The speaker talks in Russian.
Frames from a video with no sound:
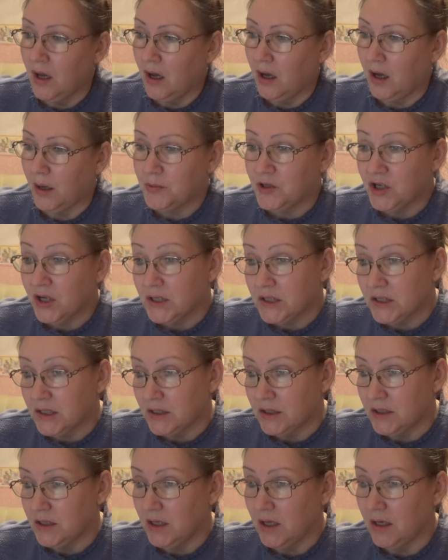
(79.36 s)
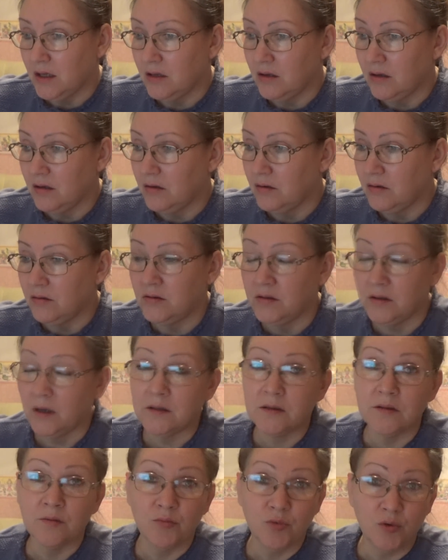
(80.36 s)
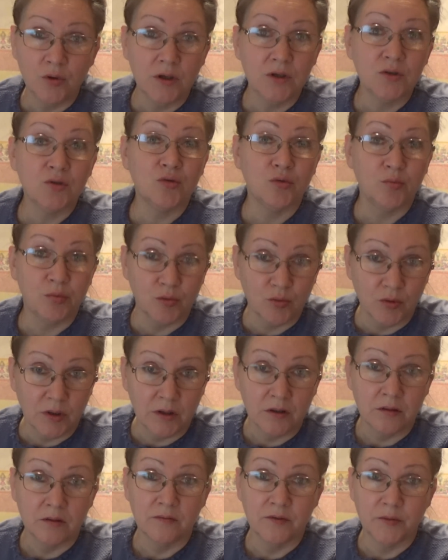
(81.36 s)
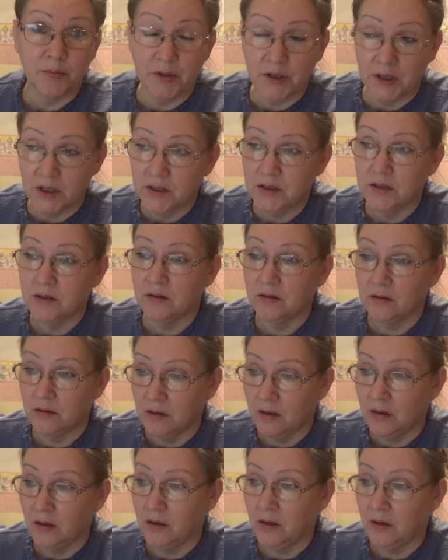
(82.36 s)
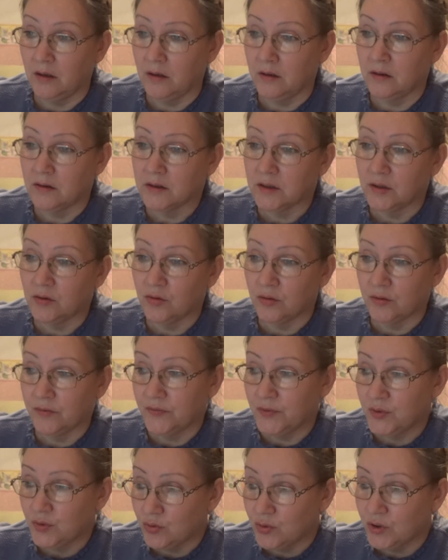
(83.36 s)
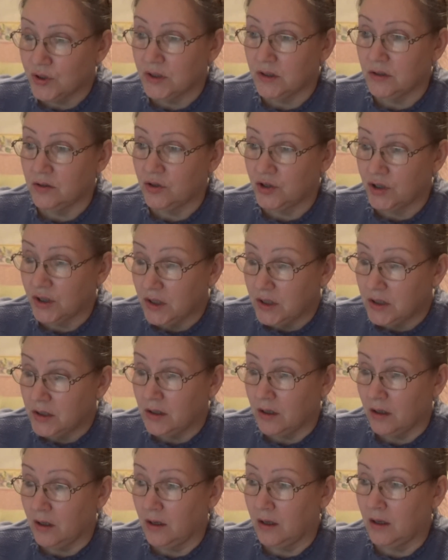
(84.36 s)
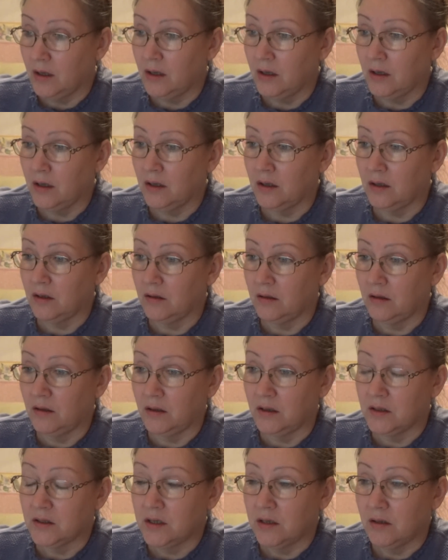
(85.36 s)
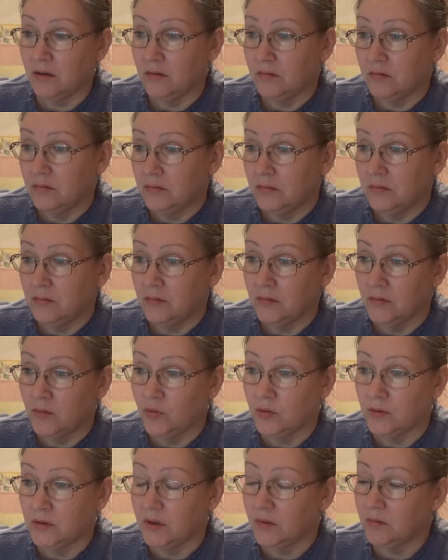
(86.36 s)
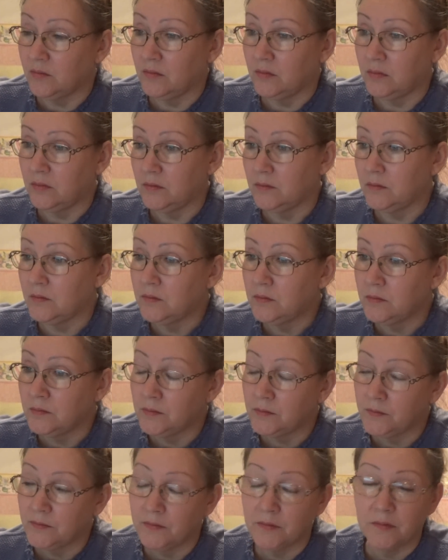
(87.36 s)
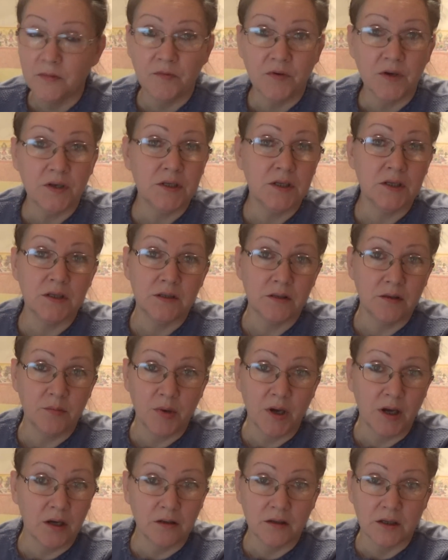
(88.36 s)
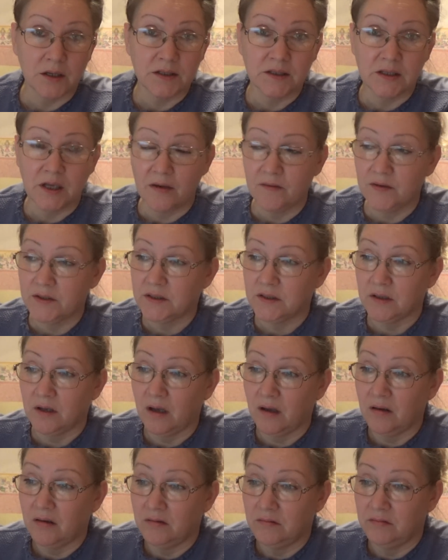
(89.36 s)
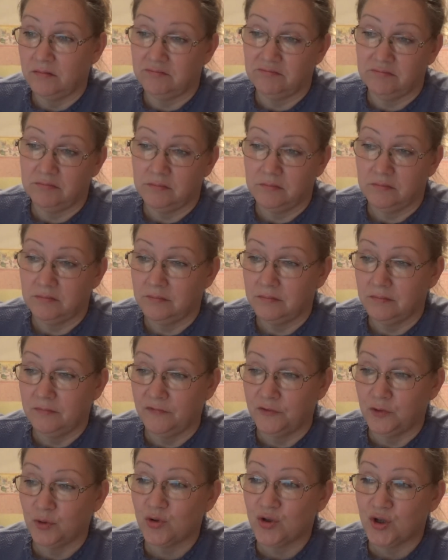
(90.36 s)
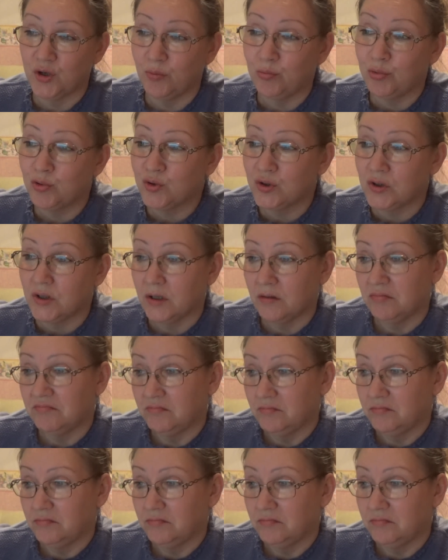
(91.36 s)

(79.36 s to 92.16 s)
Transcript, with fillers: общаться с ней, а тем более супруга выбирать, с которым всю жизнь жить. И если он там весь из себя красавец, а в душе пусто,